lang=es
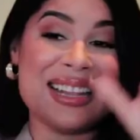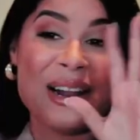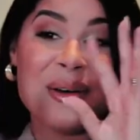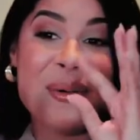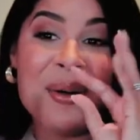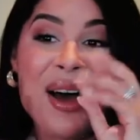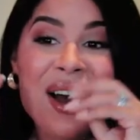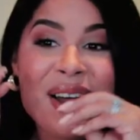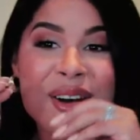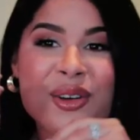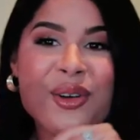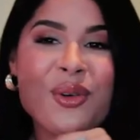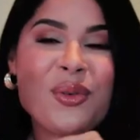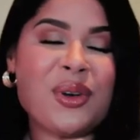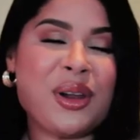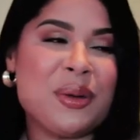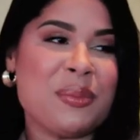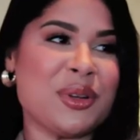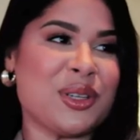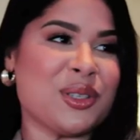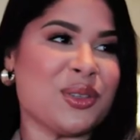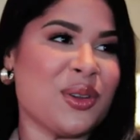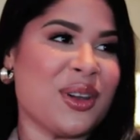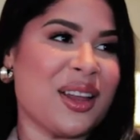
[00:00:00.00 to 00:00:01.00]
trabajar con una
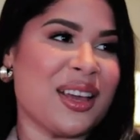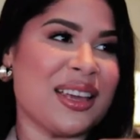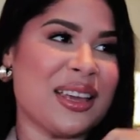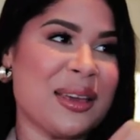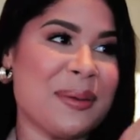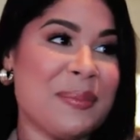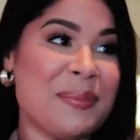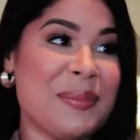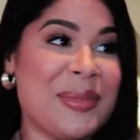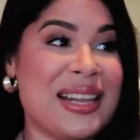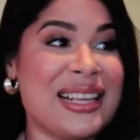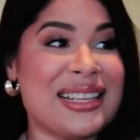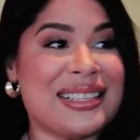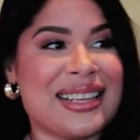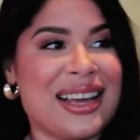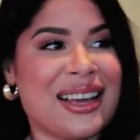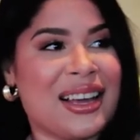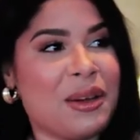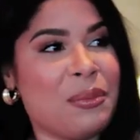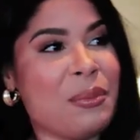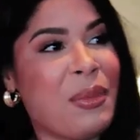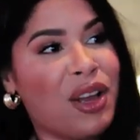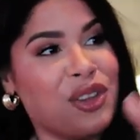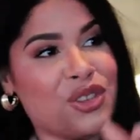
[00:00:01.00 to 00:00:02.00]
persona que le
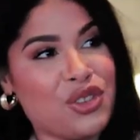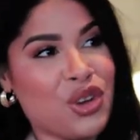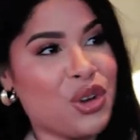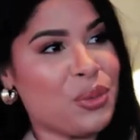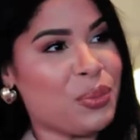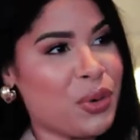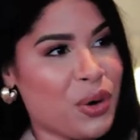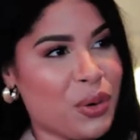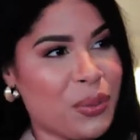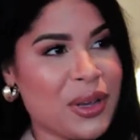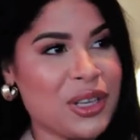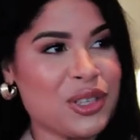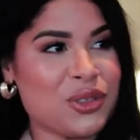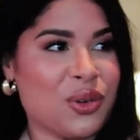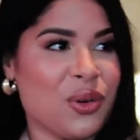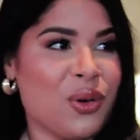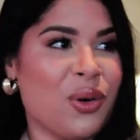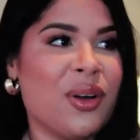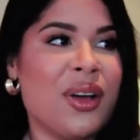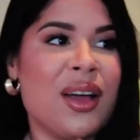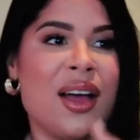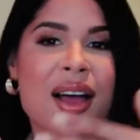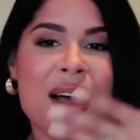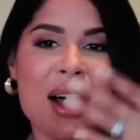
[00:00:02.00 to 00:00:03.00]
saca el mayor
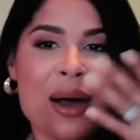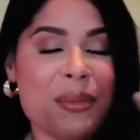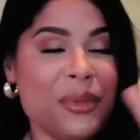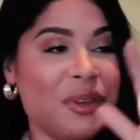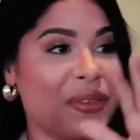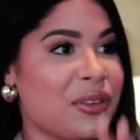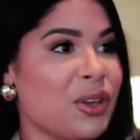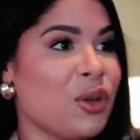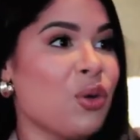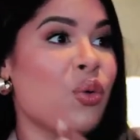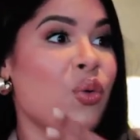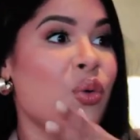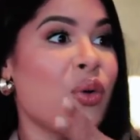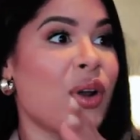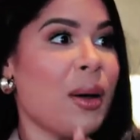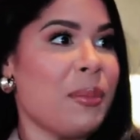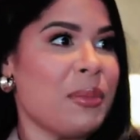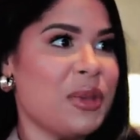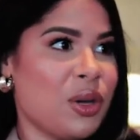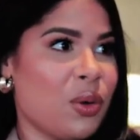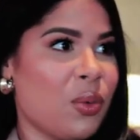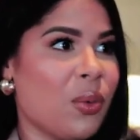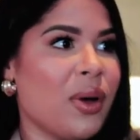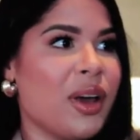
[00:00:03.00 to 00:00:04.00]
provecho a mi figura, a
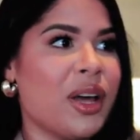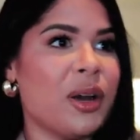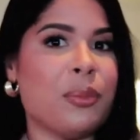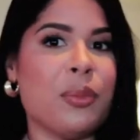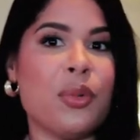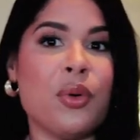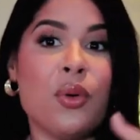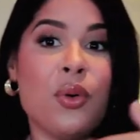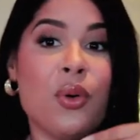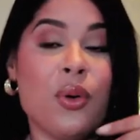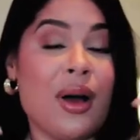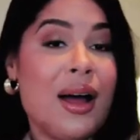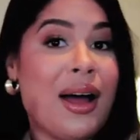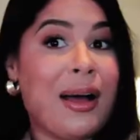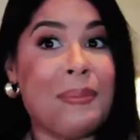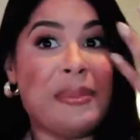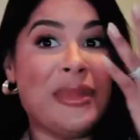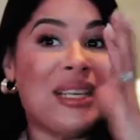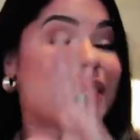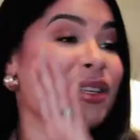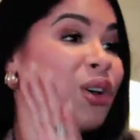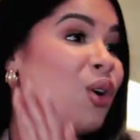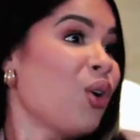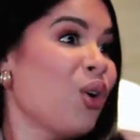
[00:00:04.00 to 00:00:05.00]
mi cuerpo, a mis